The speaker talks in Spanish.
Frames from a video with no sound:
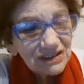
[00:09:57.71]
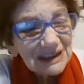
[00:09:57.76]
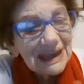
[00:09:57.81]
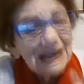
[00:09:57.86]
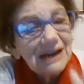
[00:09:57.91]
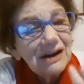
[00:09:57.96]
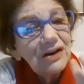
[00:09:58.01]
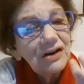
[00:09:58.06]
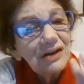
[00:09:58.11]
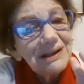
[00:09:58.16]
que
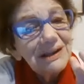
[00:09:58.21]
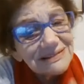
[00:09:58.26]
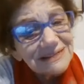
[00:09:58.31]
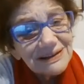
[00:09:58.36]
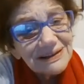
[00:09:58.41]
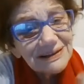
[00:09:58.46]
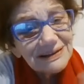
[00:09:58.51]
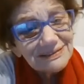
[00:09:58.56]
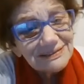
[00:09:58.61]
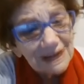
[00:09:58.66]
con ese
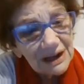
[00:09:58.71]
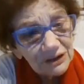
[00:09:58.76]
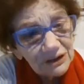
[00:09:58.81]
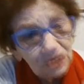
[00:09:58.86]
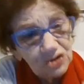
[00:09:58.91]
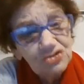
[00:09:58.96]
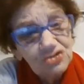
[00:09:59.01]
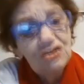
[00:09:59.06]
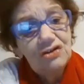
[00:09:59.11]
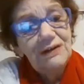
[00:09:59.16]

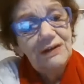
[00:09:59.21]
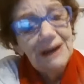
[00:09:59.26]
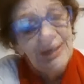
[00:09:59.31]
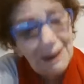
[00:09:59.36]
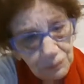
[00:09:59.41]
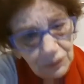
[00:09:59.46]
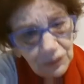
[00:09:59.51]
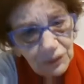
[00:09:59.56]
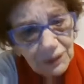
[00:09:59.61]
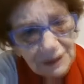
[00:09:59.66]
desarrollo de la
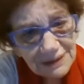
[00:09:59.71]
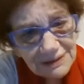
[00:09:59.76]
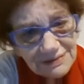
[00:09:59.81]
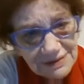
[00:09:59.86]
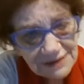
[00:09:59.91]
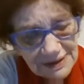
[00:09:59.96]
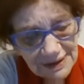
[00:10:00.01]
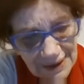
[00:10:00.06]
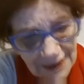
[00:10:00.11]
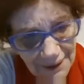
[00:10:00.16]

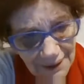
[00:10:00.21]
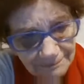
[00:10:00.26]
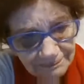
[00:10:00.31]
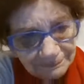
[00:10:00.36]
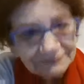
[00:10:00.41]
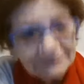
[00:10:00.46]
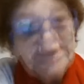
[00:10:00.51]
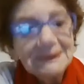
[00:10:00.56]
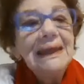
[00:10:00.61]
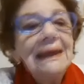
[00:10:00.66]
burguesía
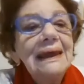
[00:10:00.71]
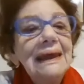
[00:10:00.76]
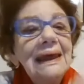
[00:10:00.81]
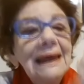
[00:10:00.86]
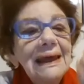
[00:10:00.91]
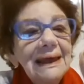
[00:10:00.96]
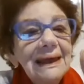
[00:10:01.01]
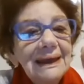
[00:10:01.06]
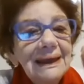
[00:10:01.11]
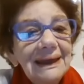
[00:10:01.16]

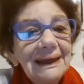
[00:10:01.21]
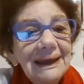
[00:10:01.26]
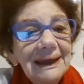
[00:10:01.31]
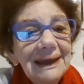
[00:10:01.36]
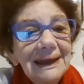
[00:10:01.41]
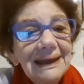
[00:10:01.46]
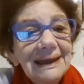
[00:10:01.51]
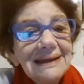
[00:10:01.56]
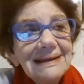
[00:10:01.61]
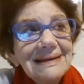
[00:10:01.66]

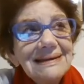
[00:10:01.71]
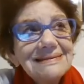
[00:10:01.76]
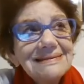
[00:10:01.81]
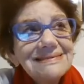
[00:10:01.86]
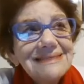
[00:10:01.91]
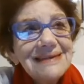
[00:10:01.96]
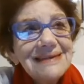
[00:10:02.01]
eh, se